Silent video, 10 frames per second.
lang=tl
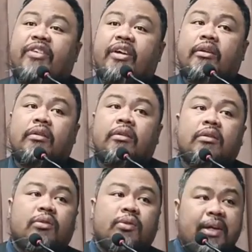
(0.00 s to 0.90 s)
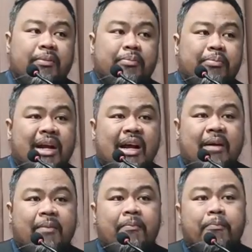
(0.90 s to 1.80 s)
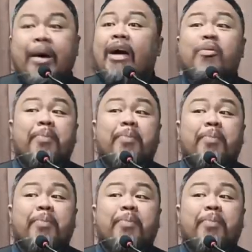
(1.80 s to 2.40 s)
Abraham bago pa yung batas.